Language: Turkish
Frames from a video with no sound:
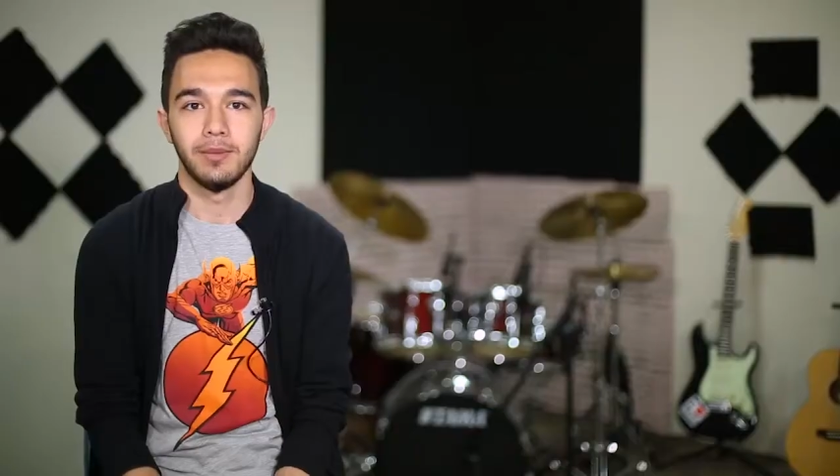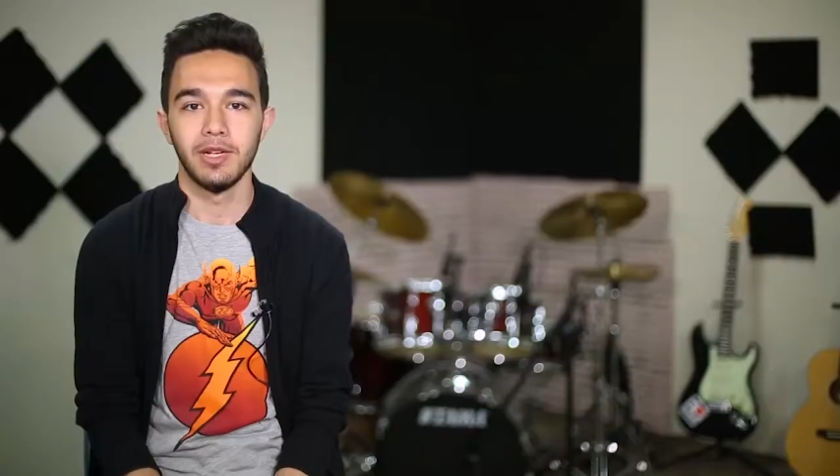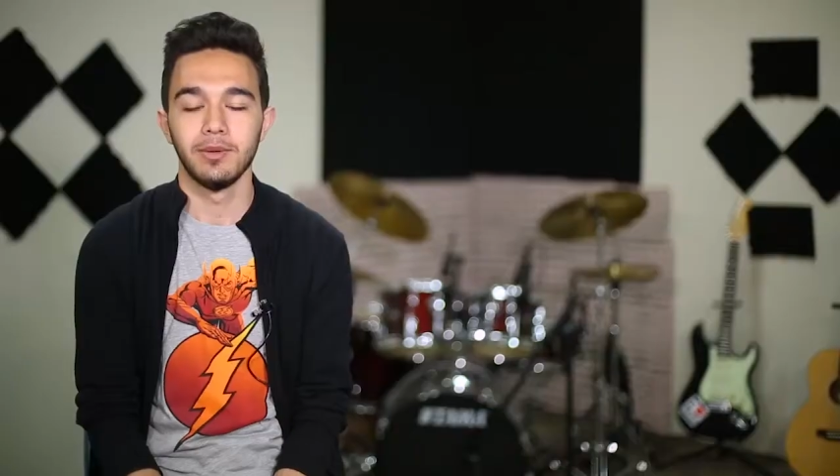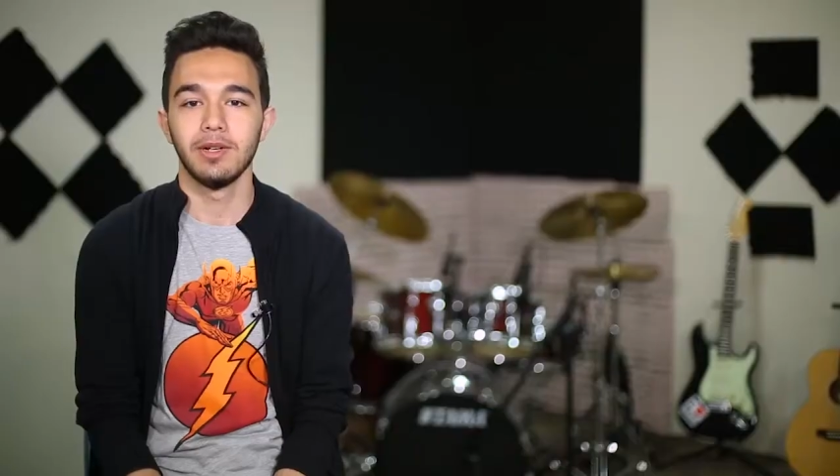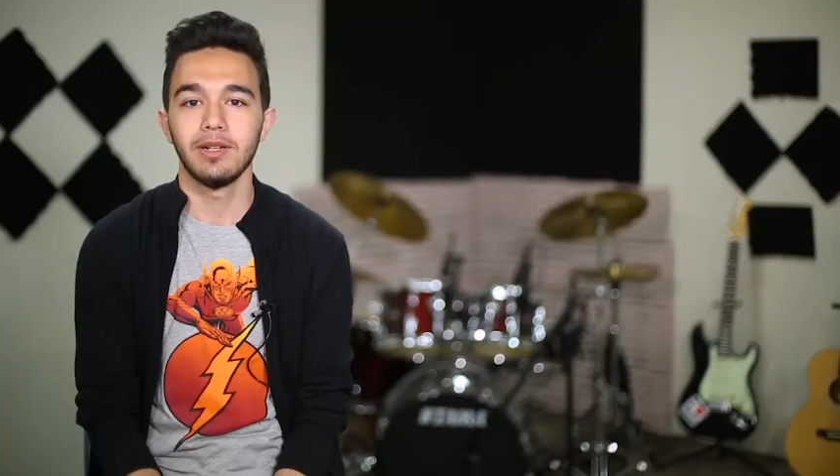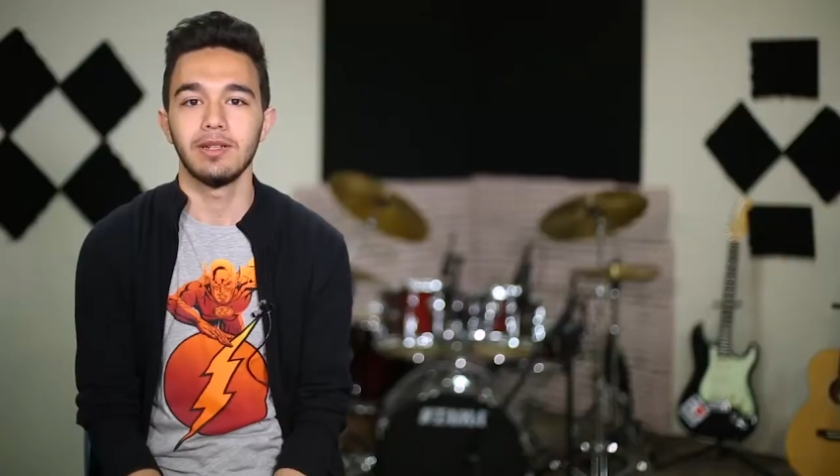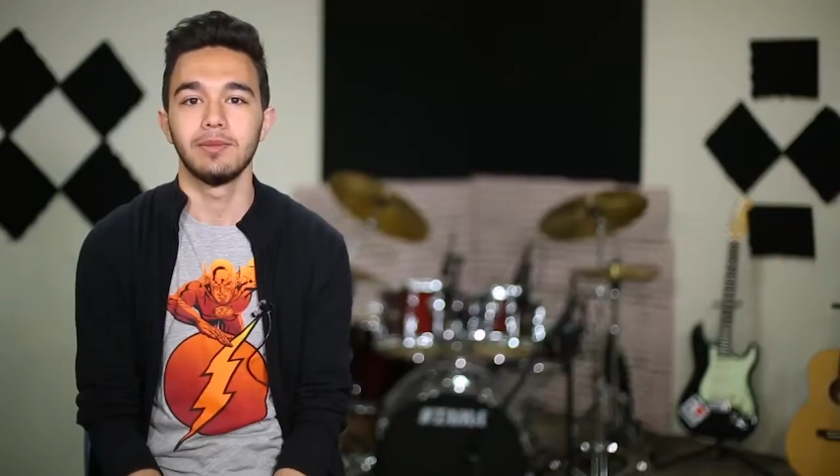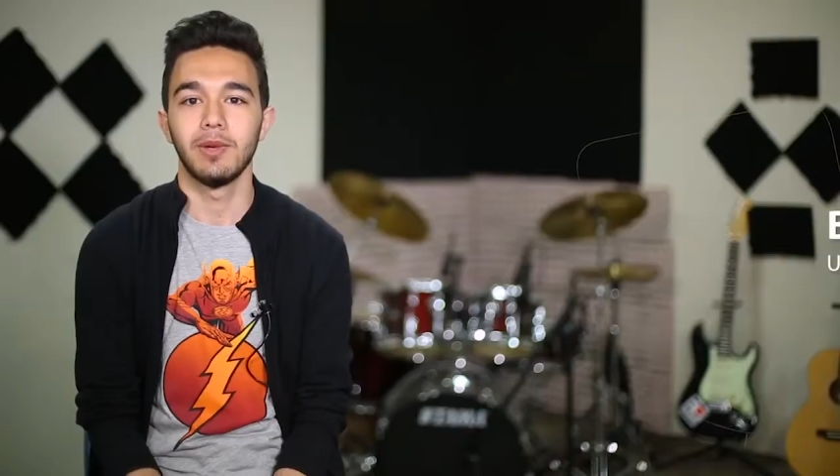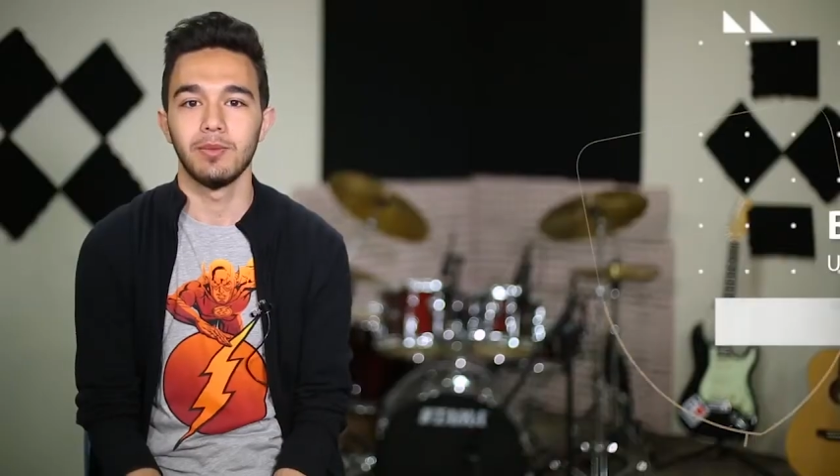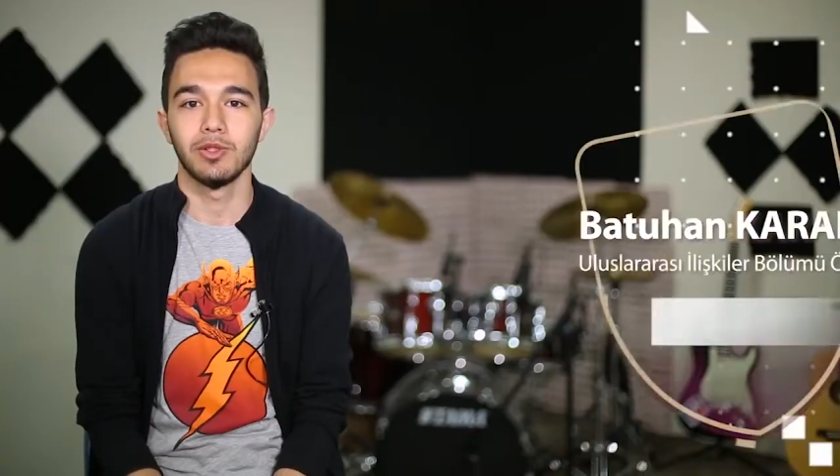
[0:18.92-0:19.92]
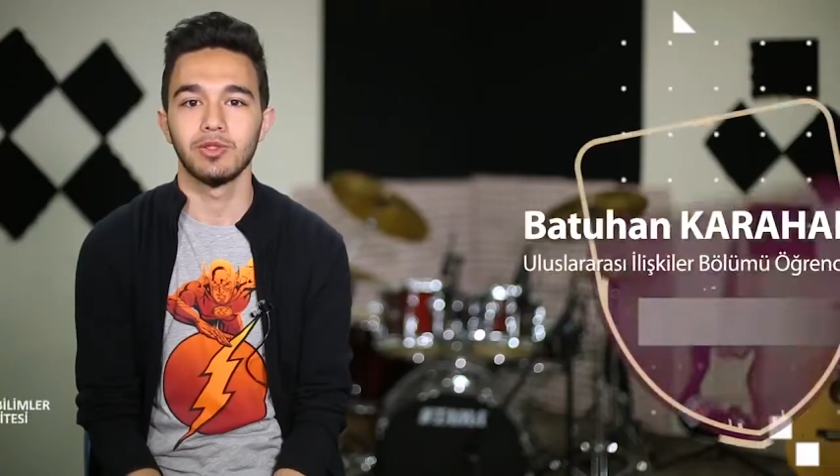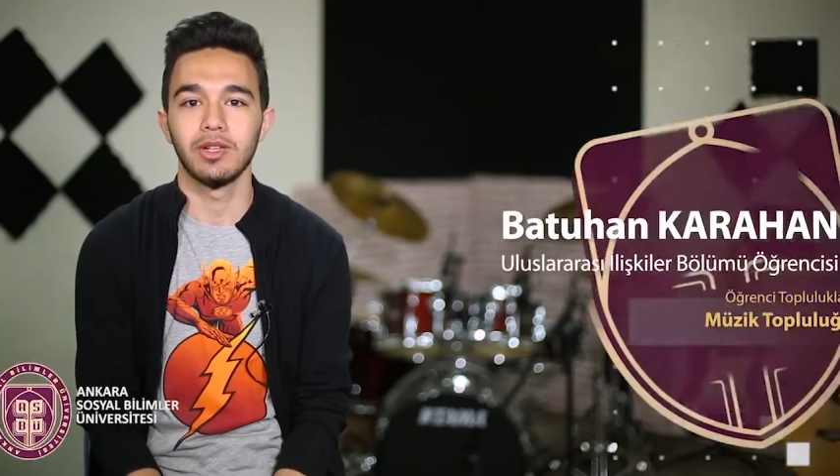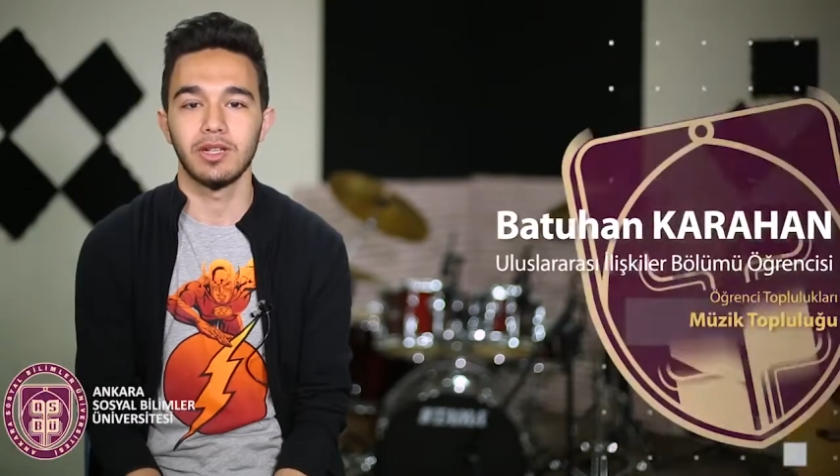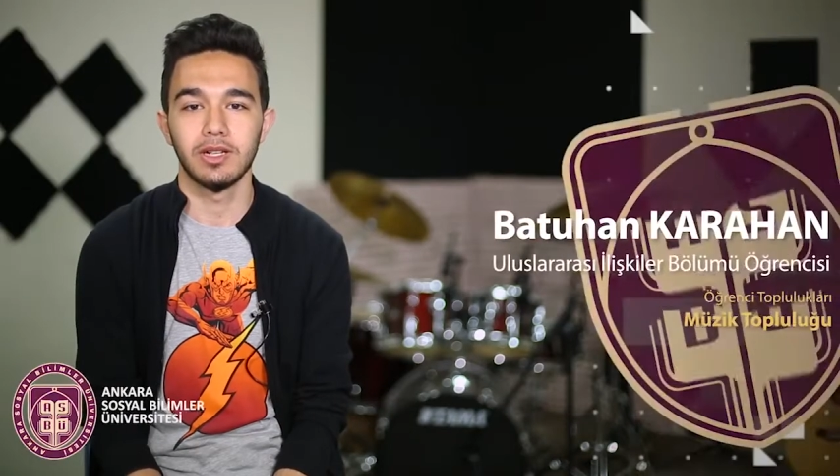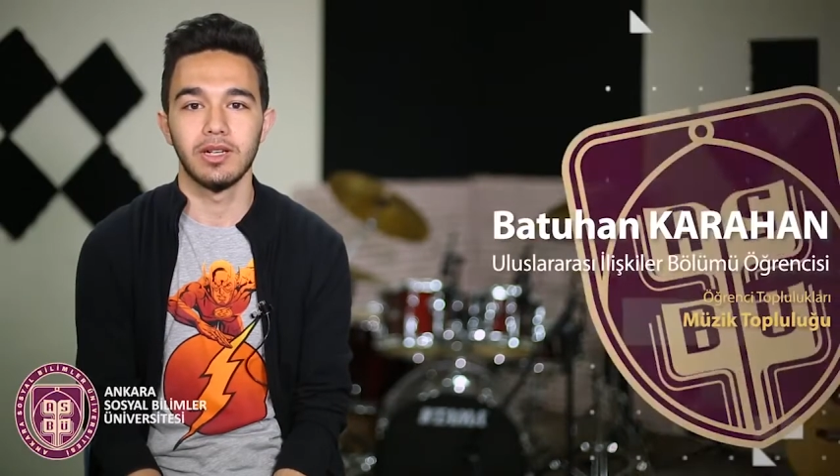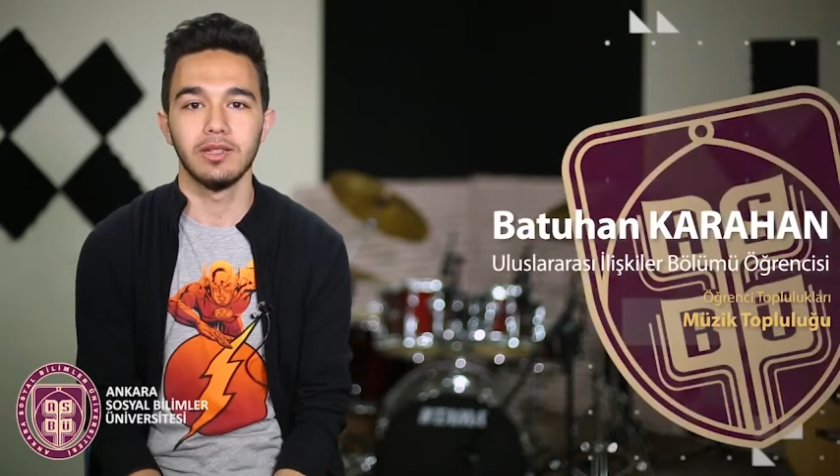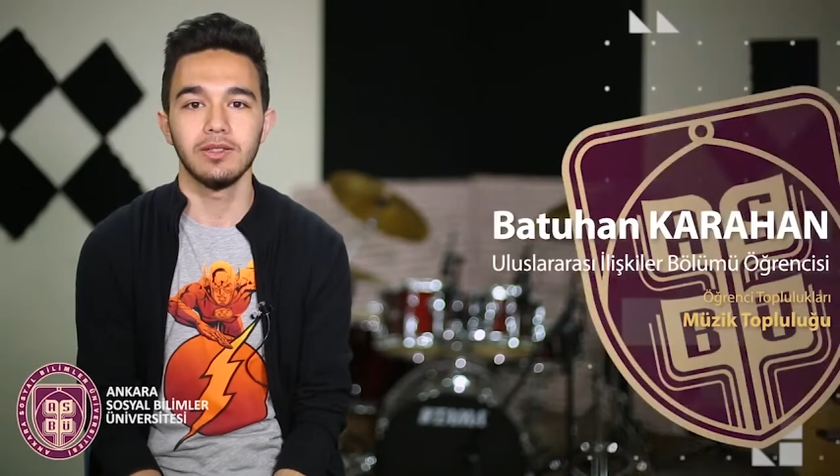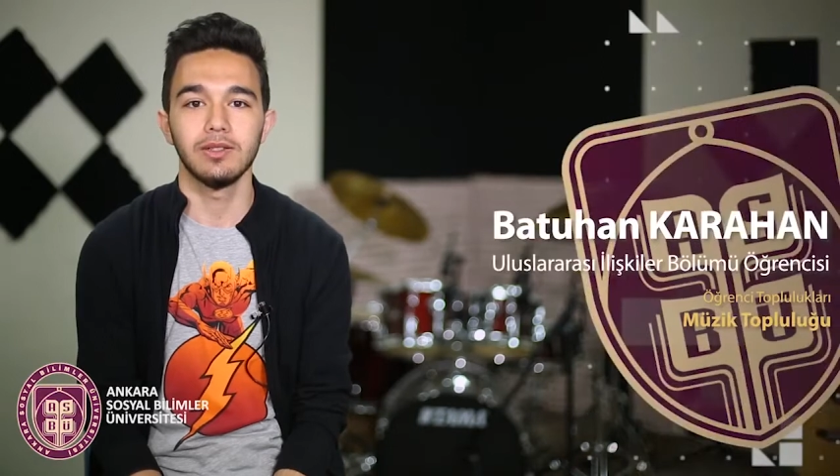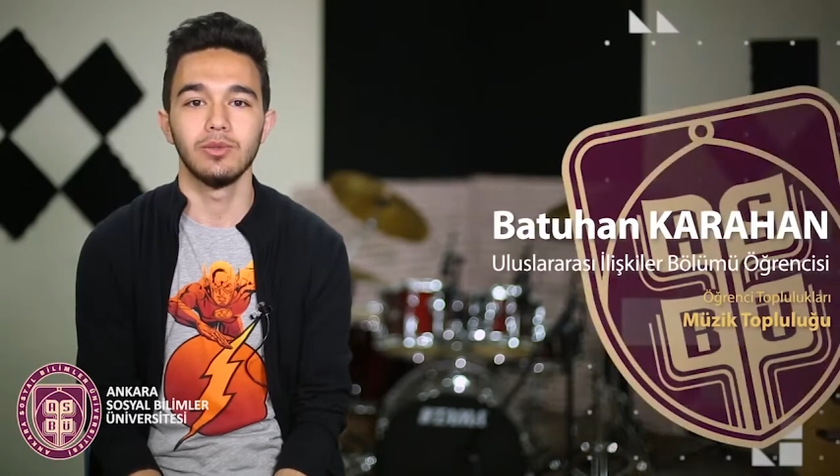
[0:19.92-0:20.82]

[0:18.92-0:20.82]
Merhaba, ben Batuhan Karahan.